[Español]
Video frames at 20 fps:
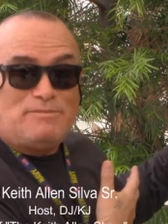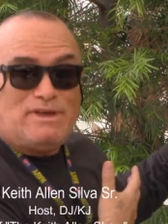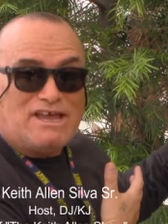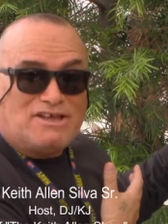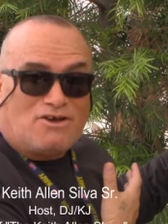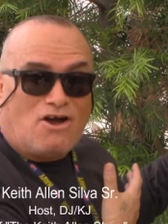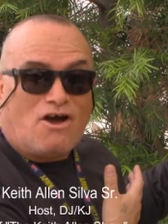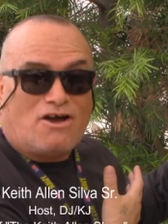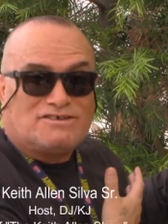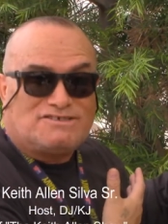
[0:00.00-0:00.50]

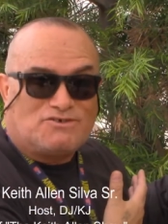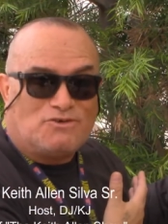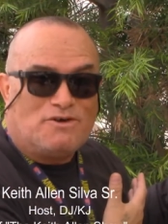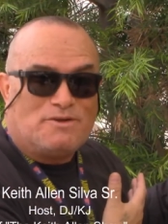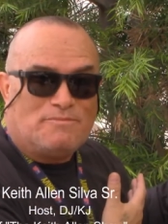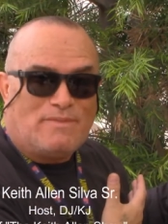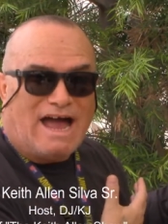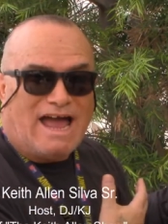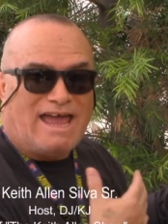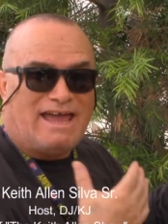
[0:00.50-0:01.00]
ambient cars
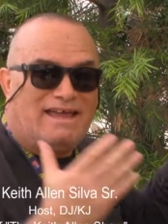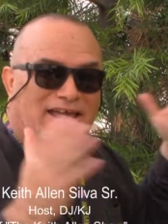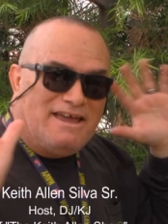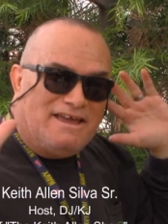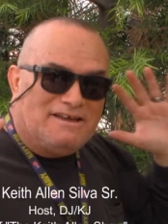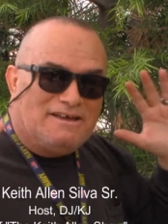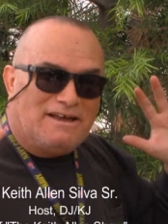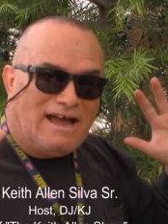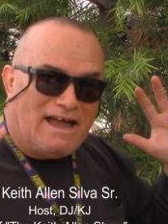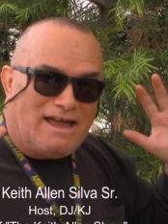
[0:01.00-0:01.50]
going by,
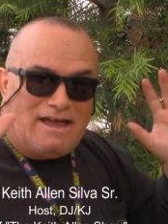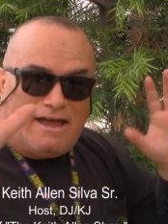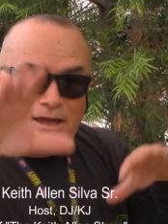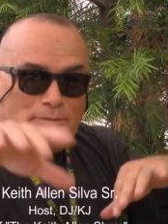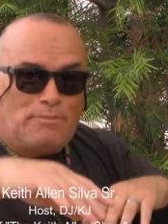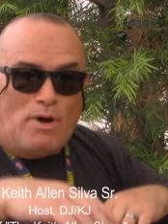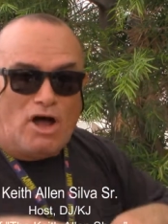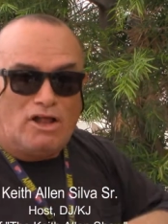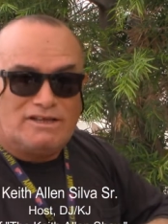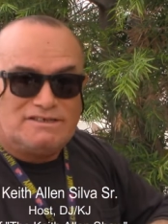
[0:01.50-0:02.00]
I
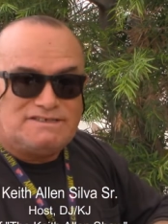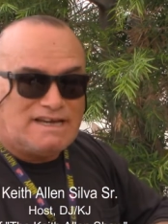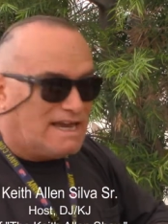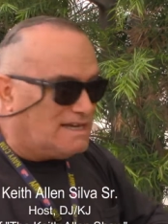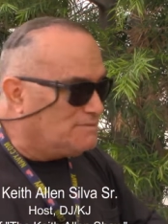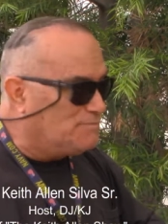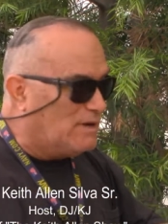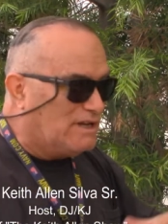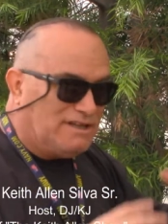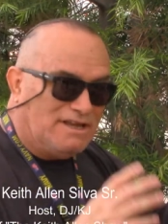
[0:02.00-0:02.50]

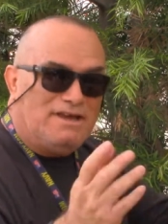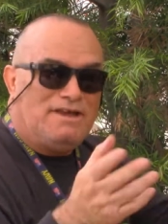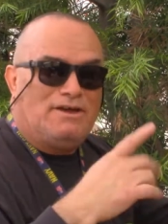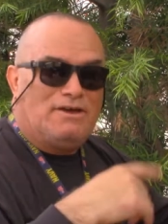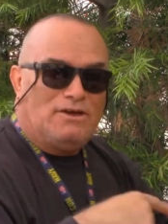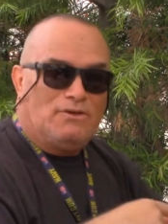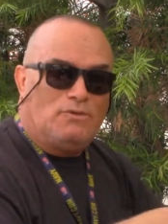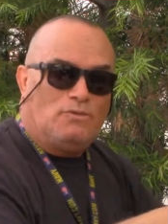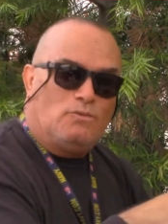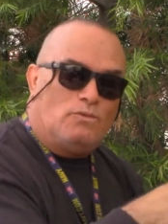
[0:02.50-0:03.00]
apologize, but
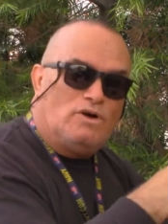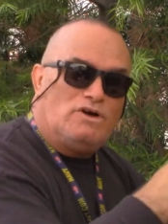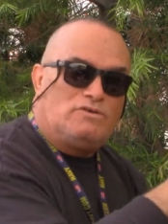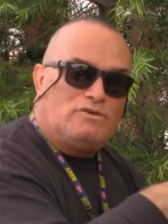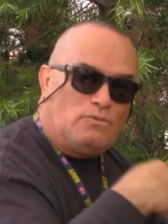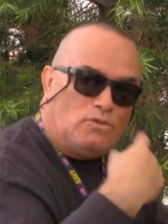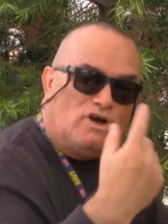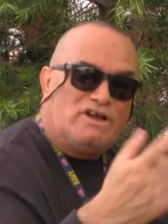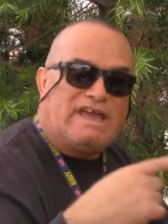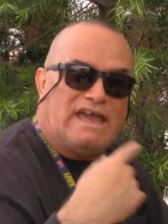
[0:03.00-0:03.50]
we'll,
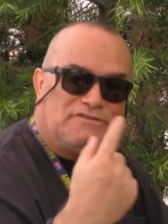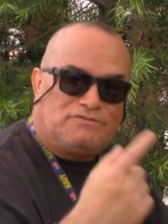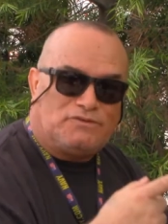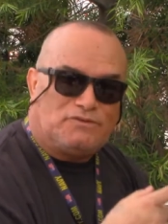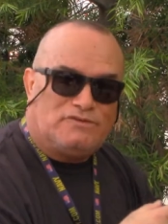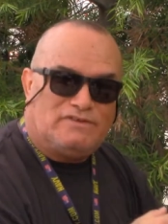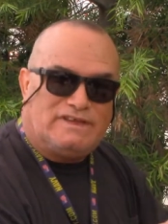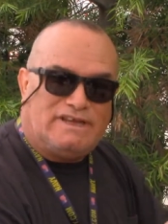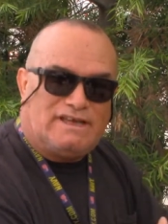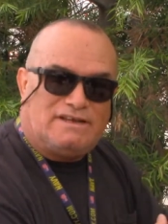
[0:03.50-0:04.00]
we'll get
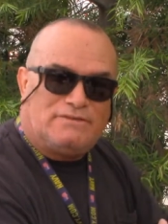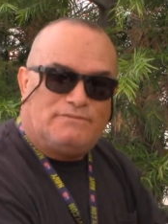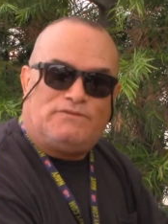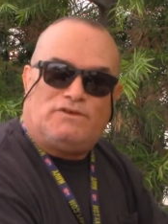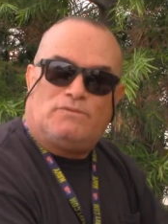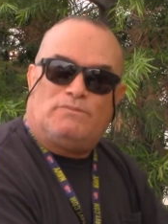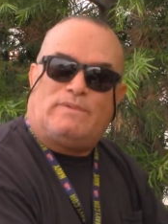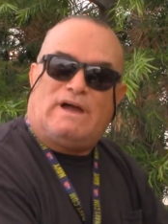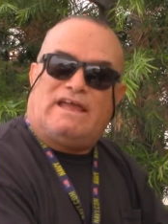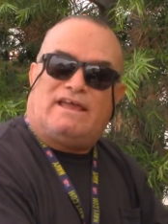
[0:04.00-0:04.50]
through the
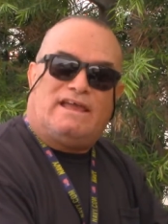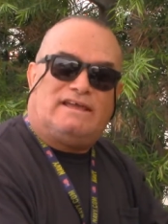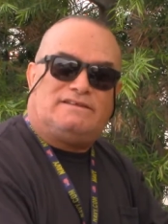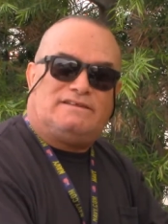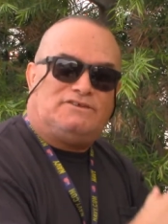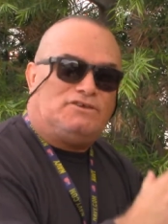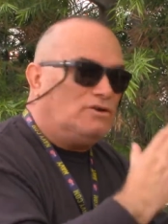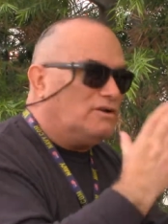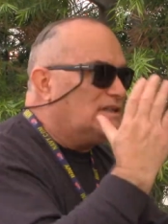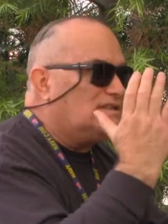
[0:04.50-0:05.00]
interview. But, it,
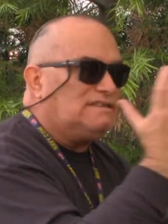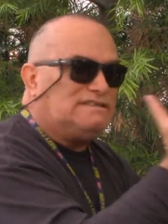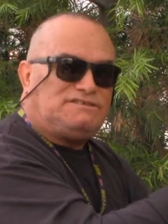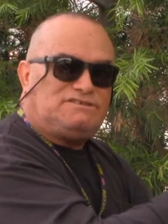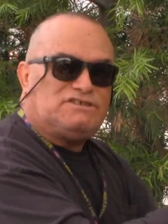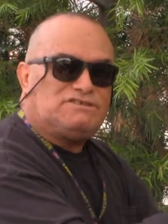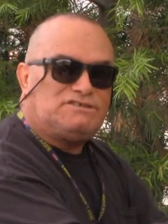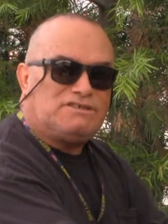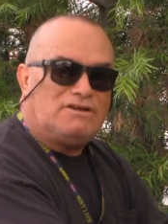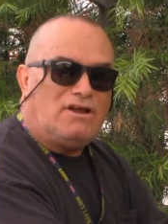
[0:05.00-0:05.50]
you know,
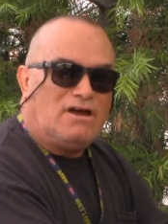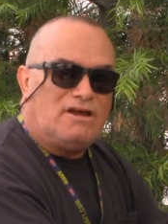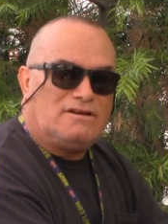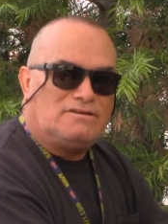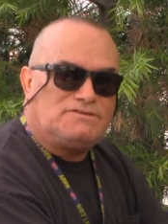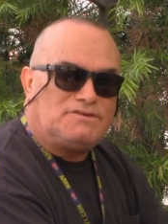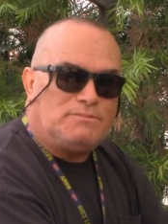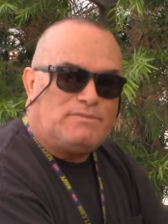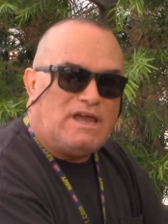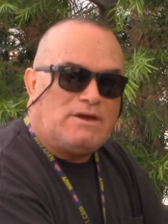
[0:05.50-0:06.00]
it's just an
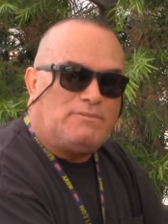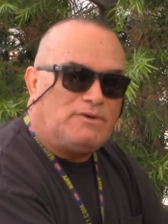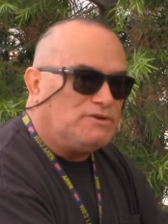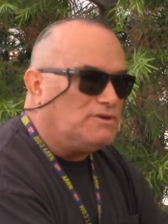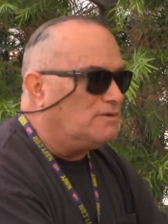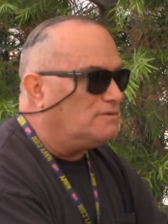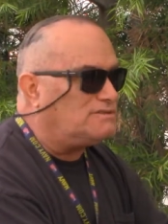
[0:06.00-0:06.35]
honor to be able